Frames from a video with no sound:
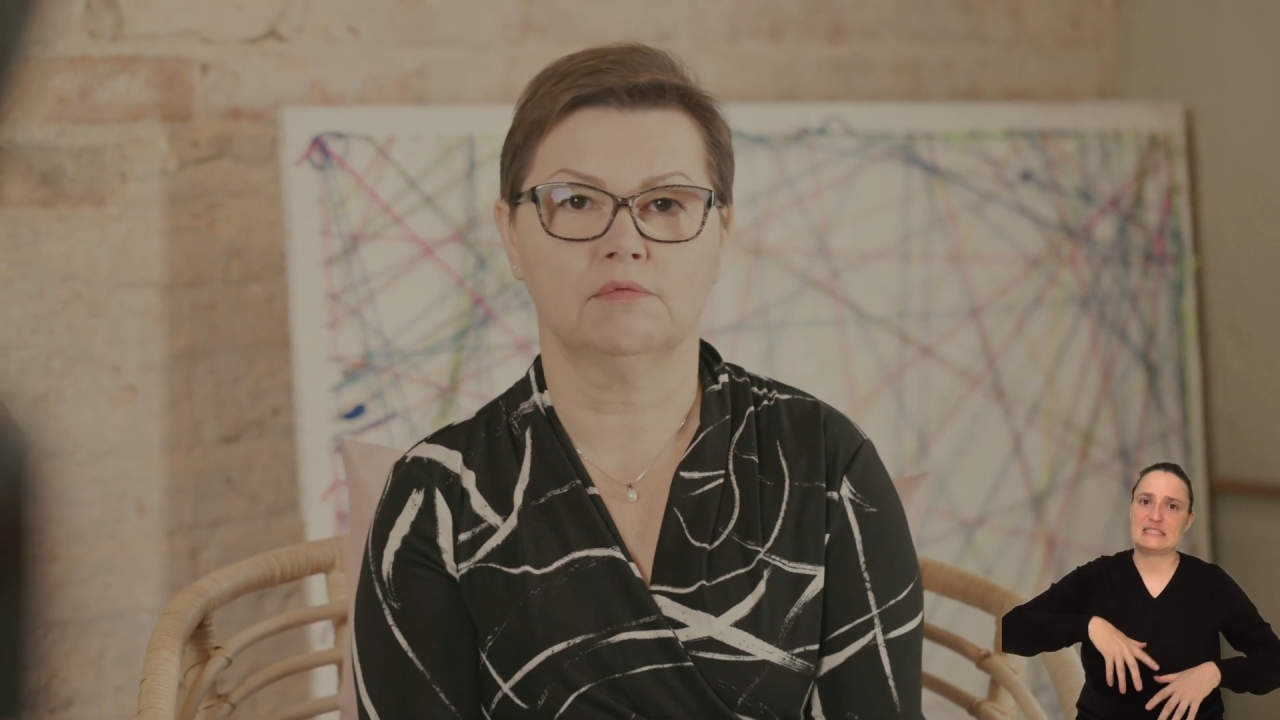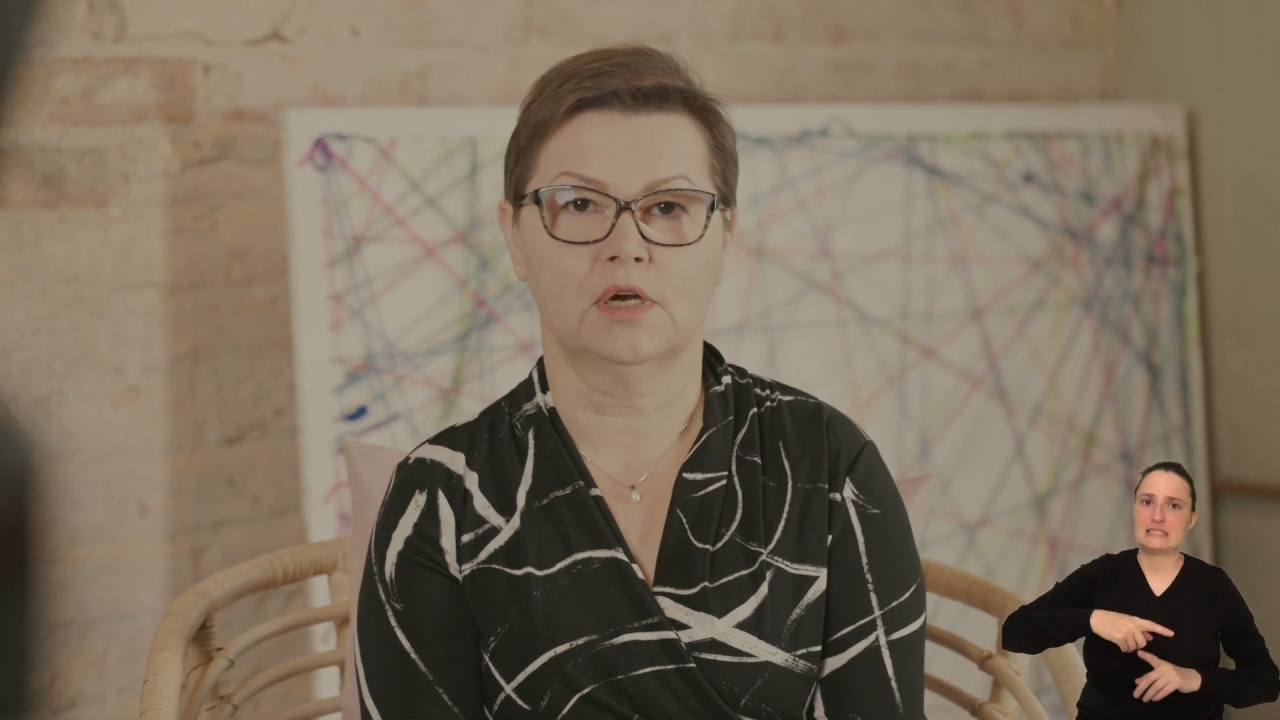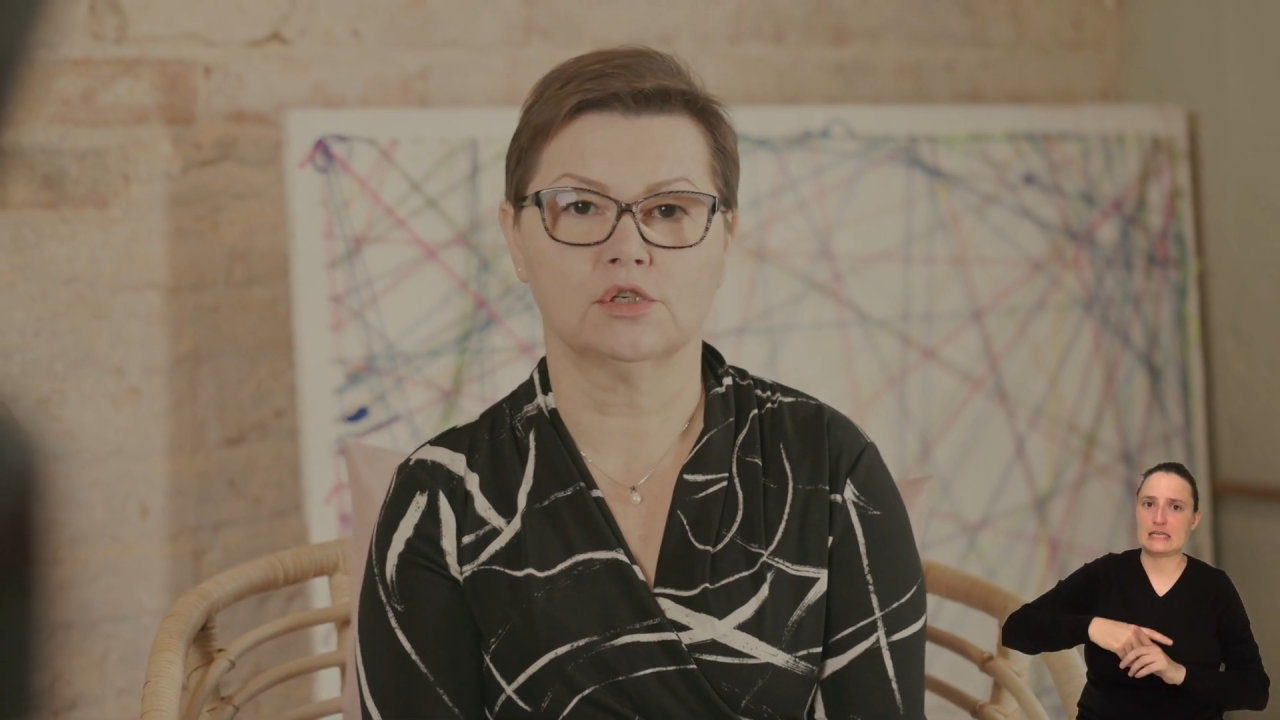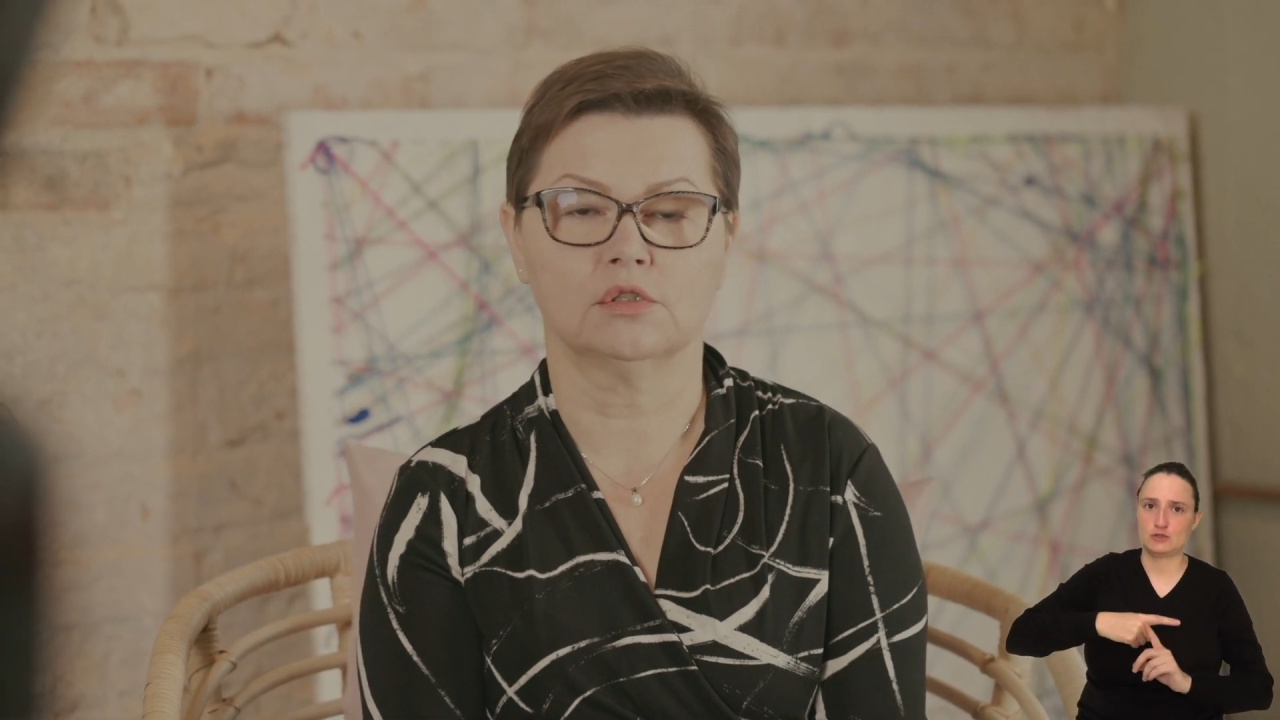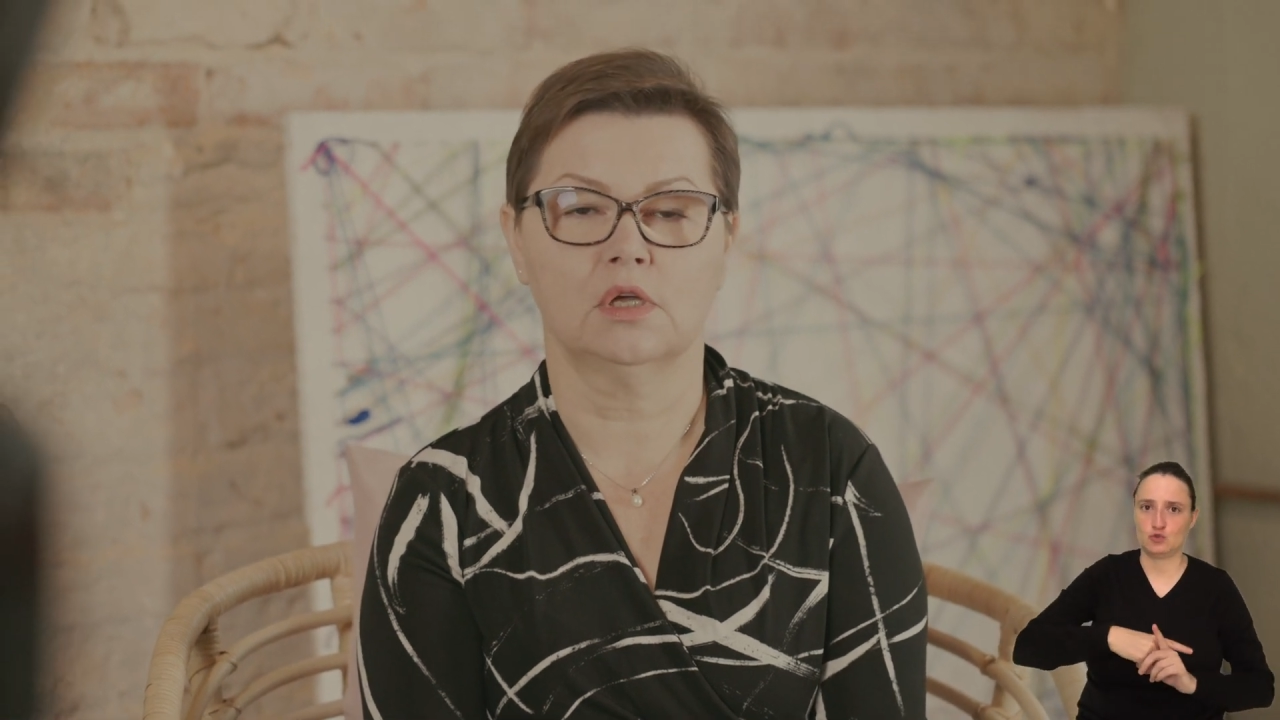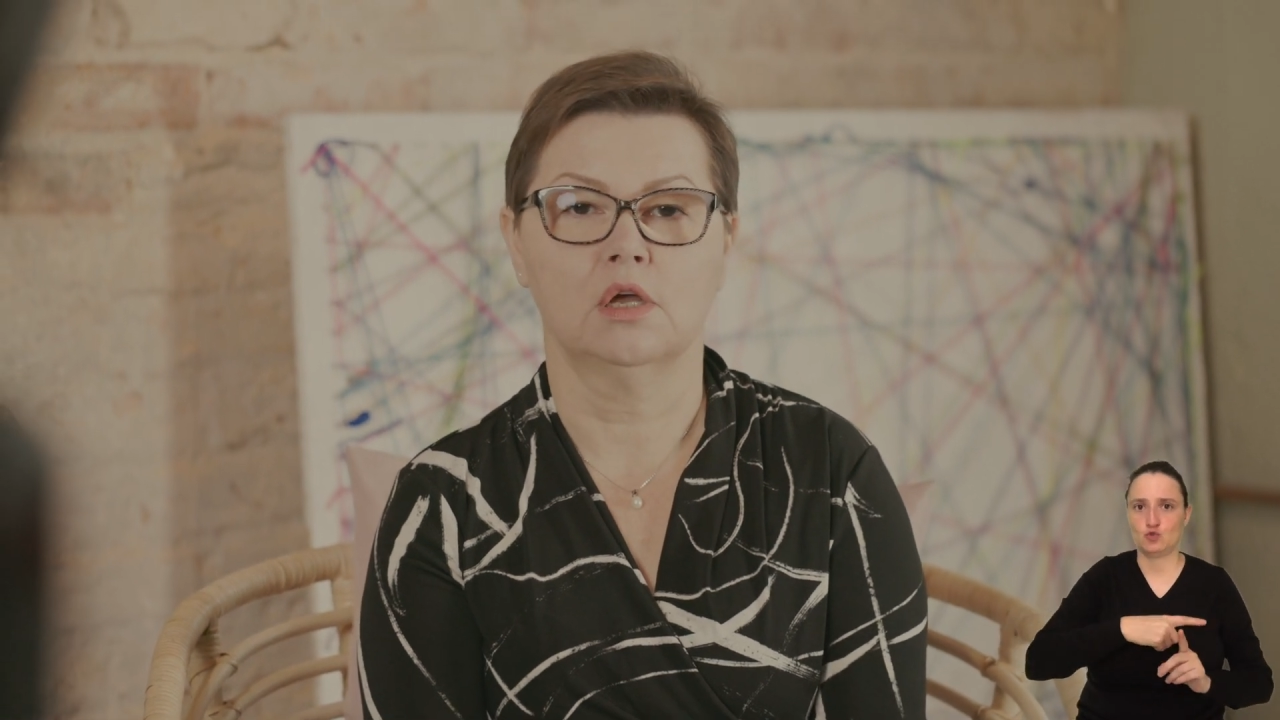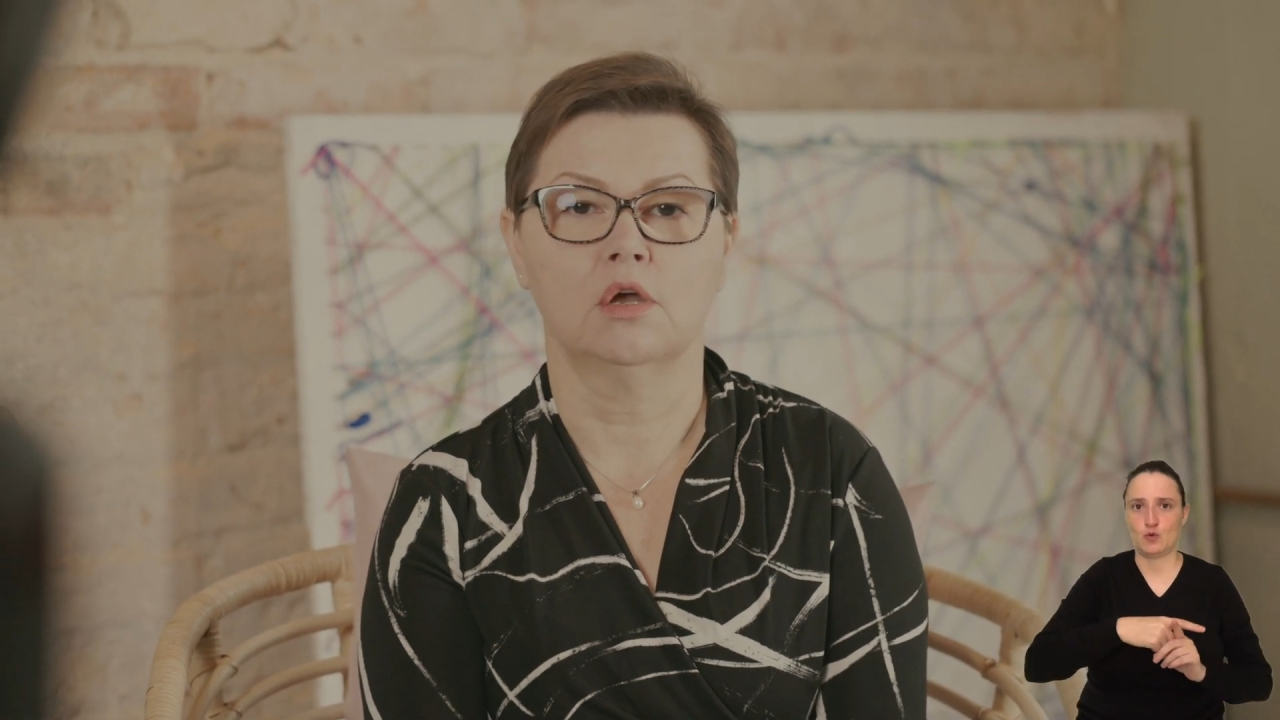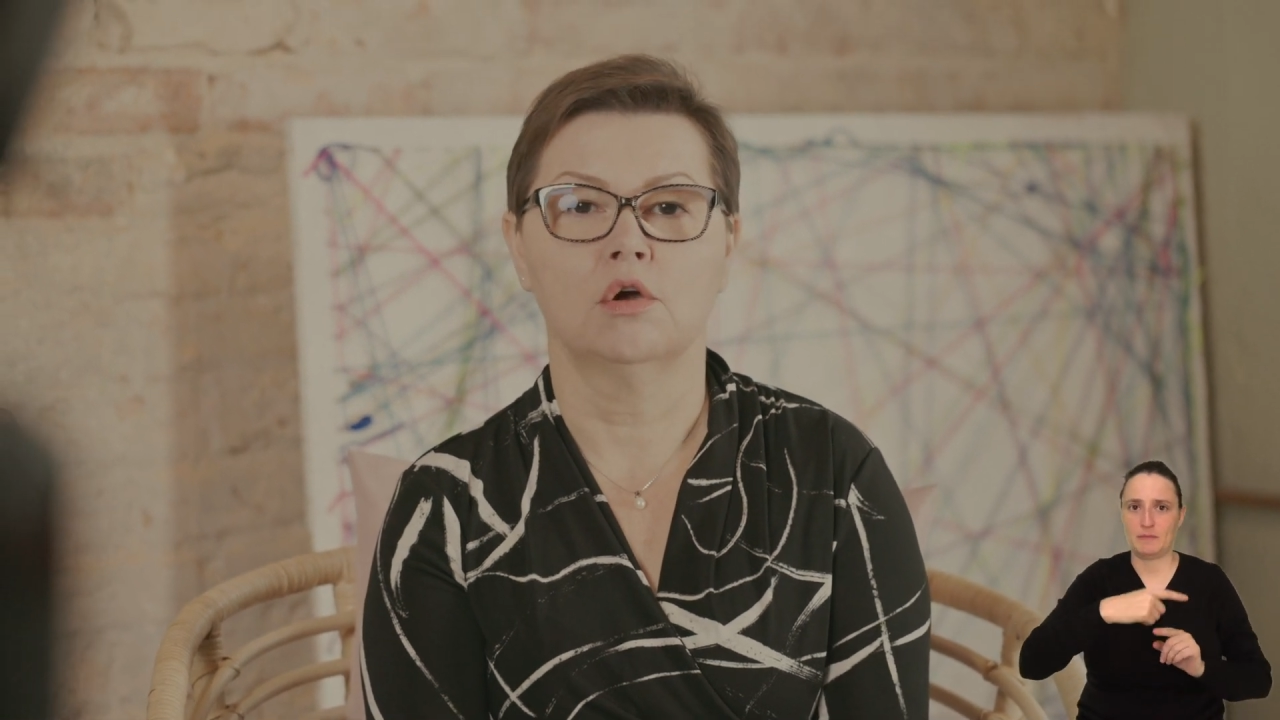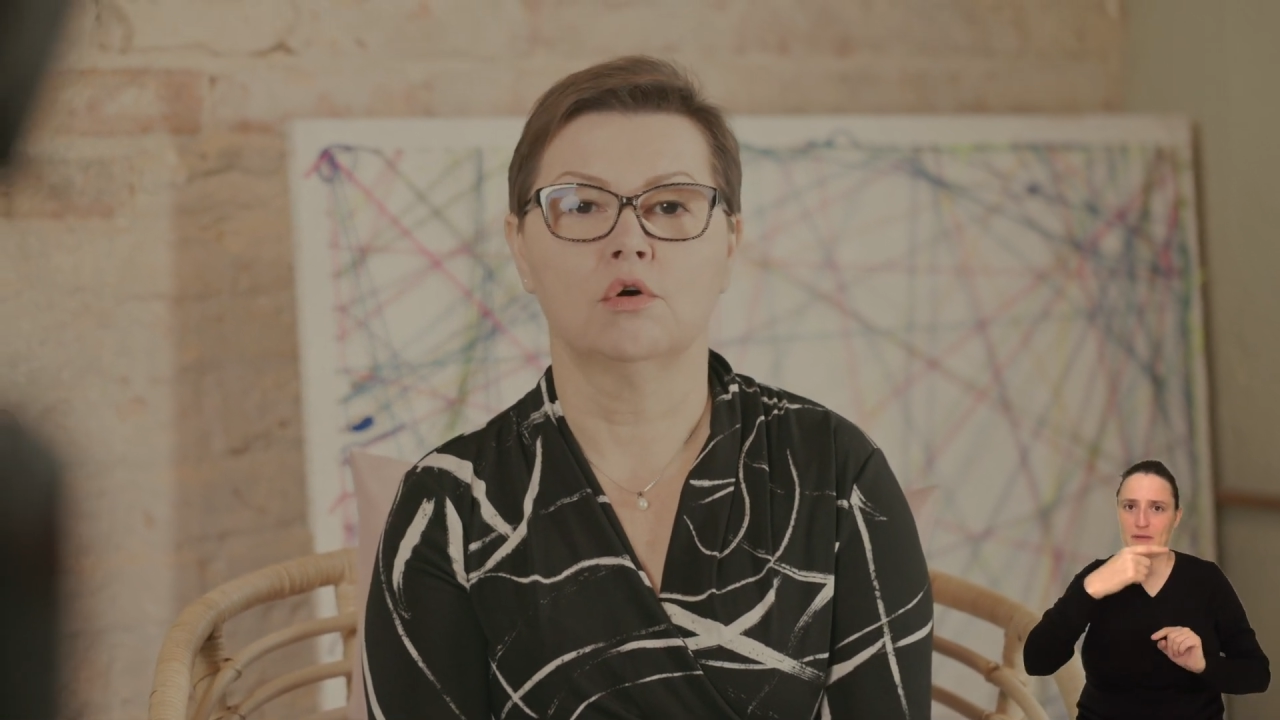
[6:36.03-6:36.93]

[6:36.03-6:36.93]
ważne,